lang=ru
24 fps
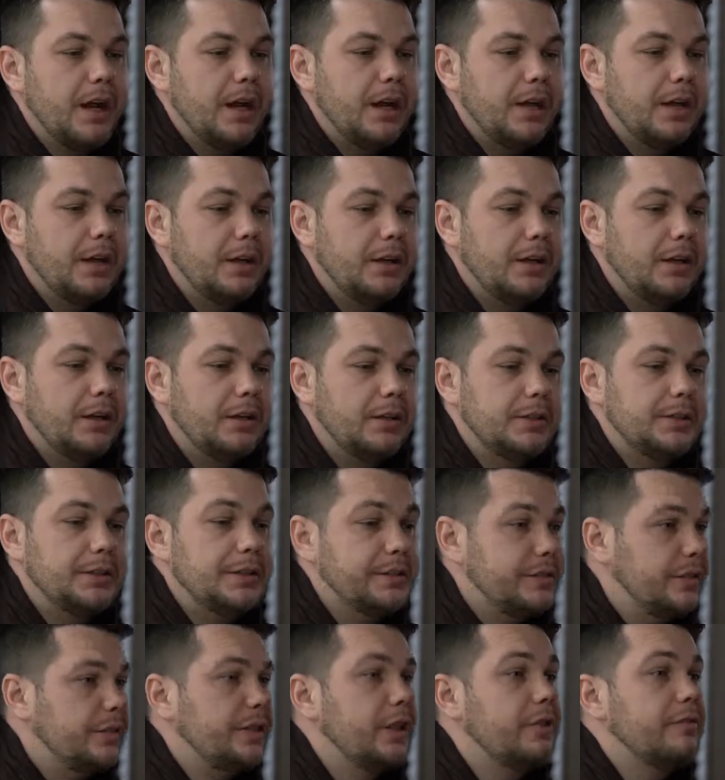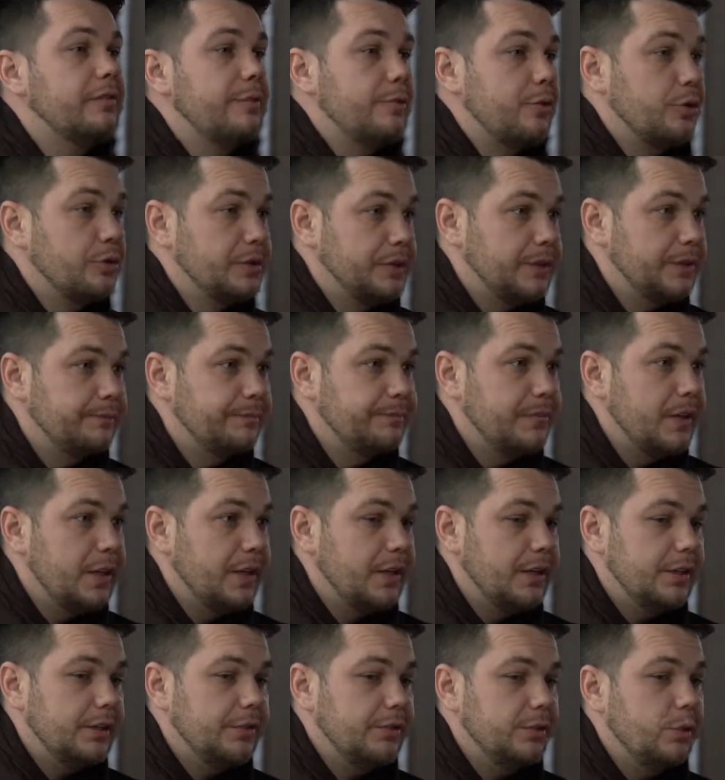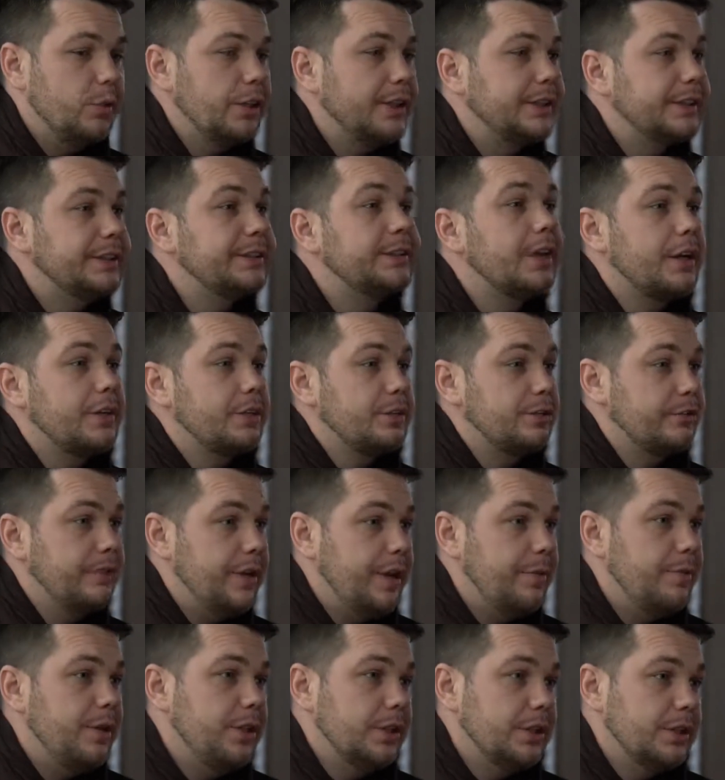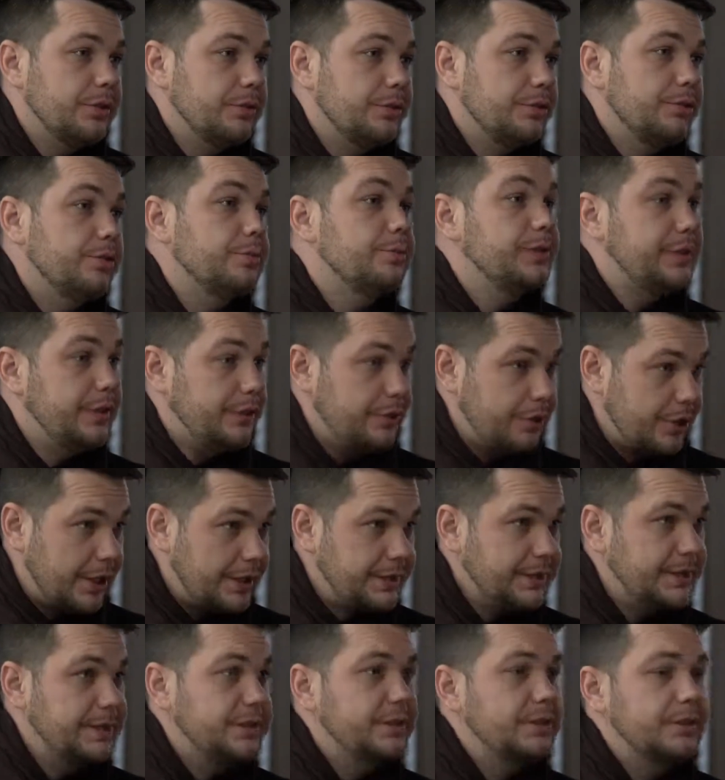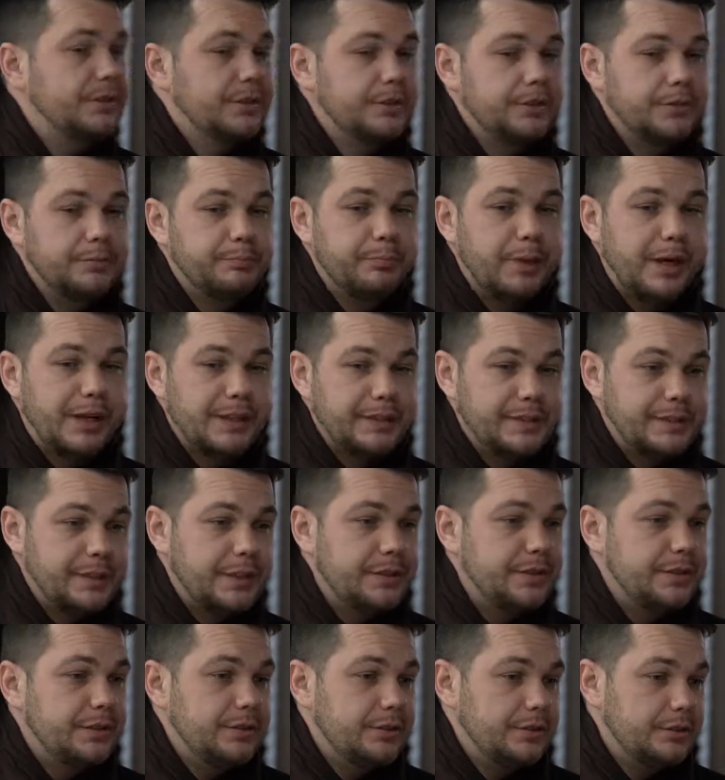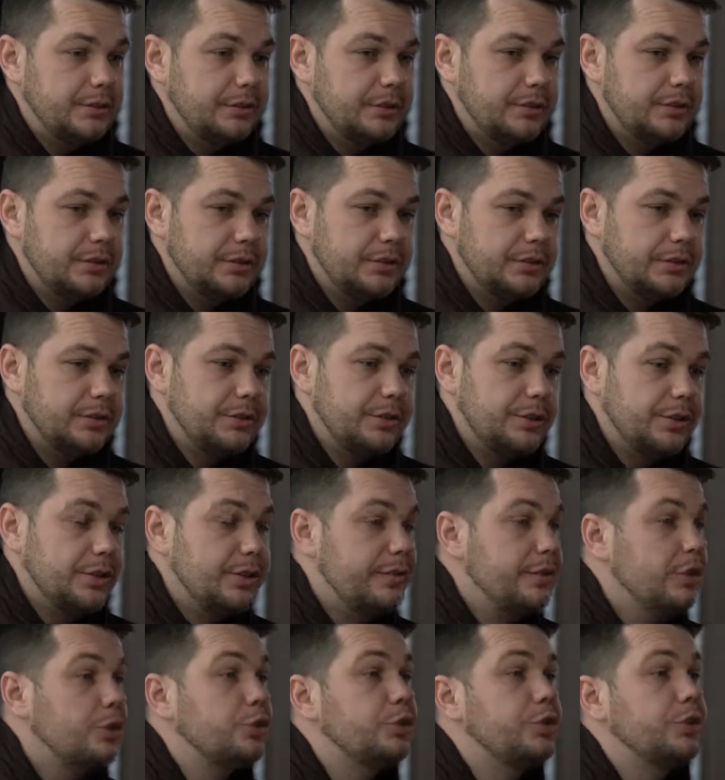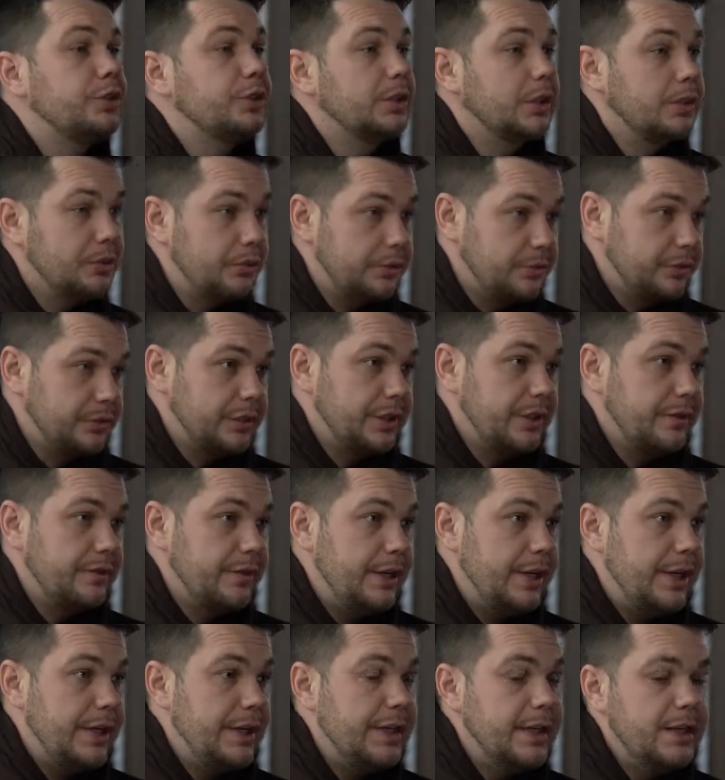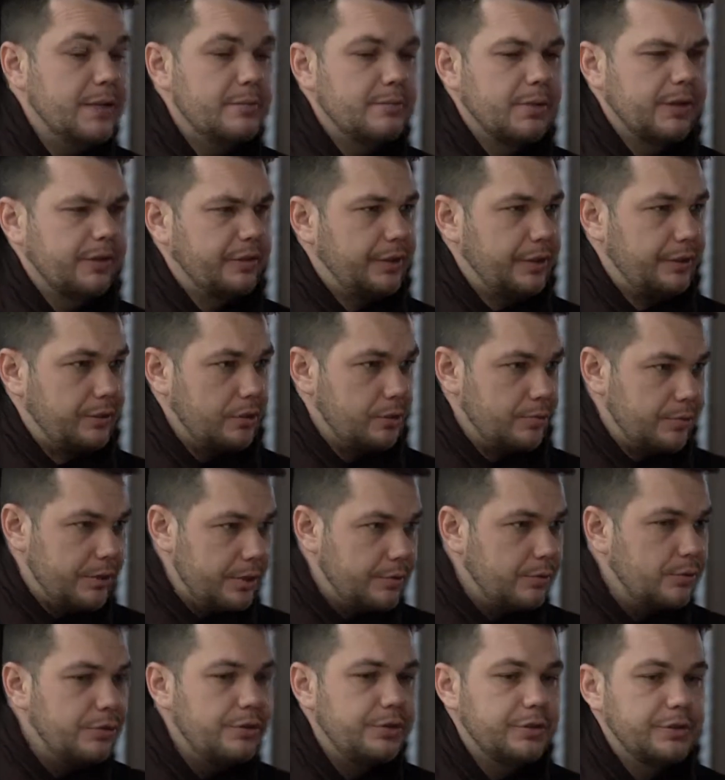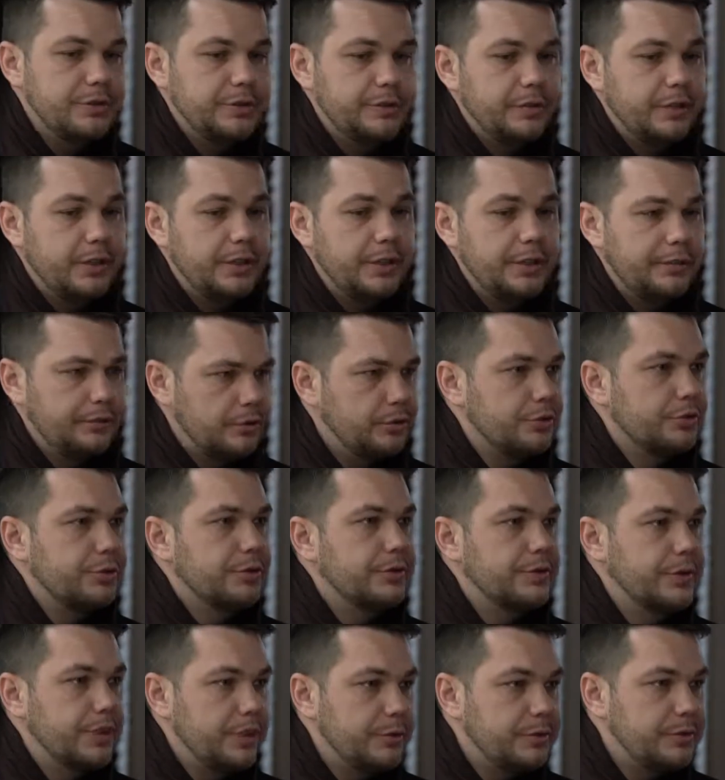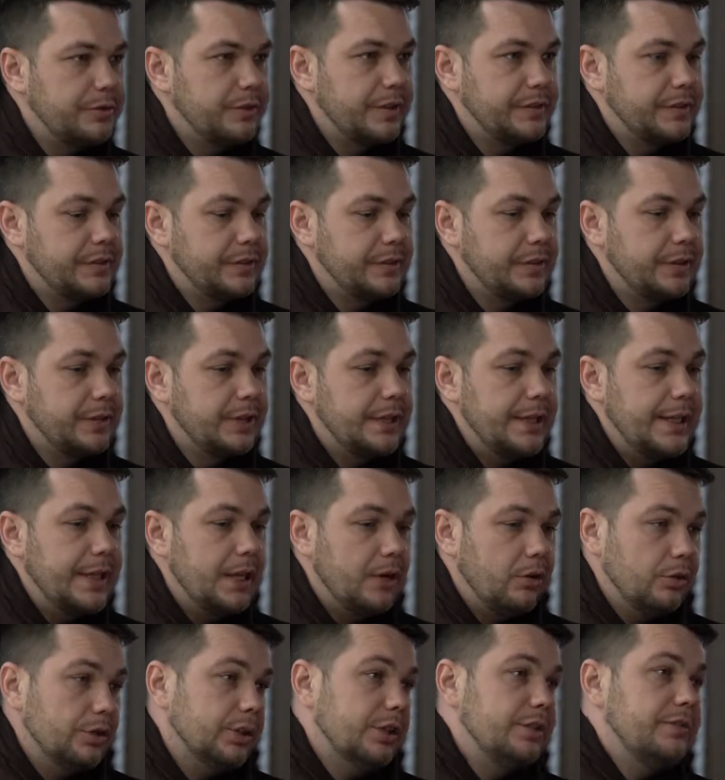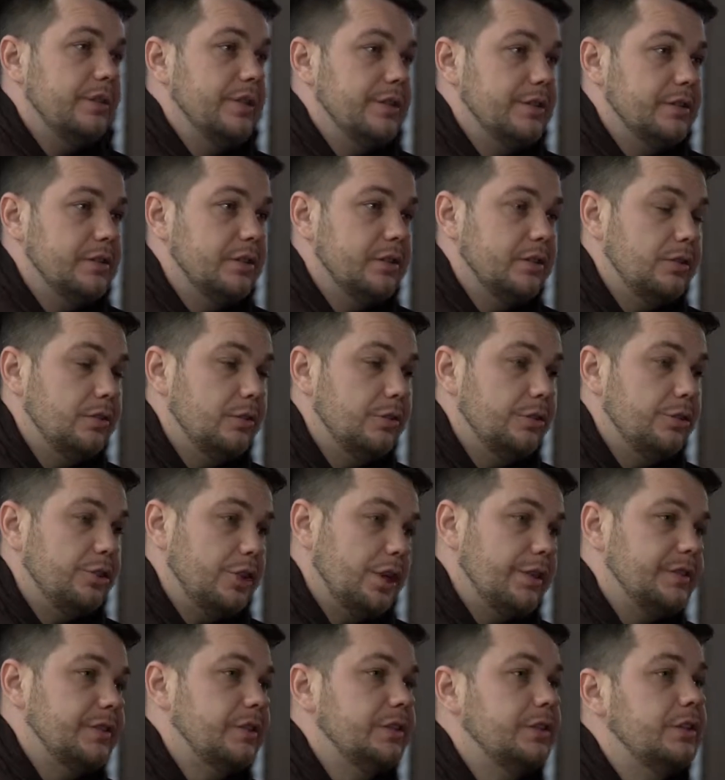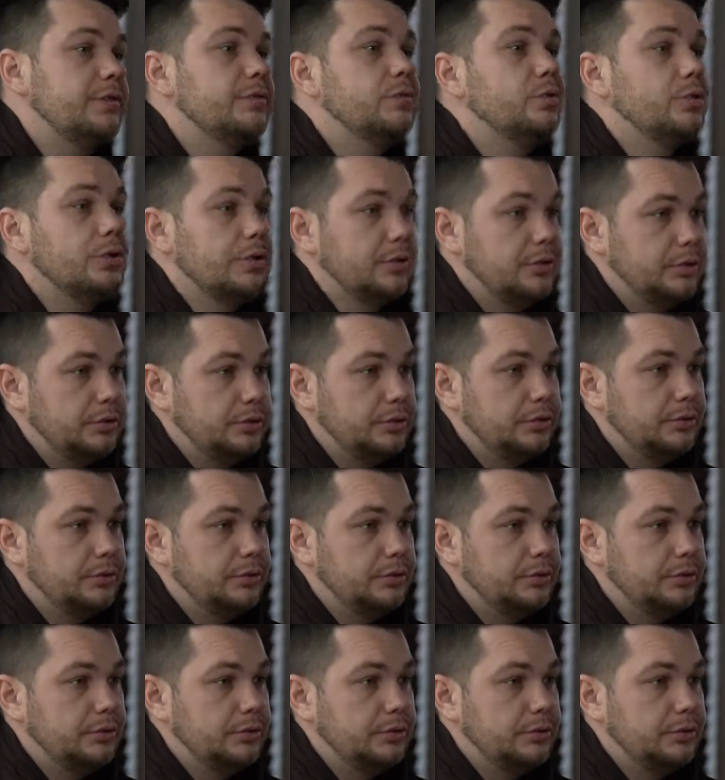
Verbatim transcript: я задал вопрос, сколько ты тратишь времени на то, чтобы сейчас показать человеку технологию Skyway, показать ее преимущества и все, что с этим связано. Он ответил, от часа до двух.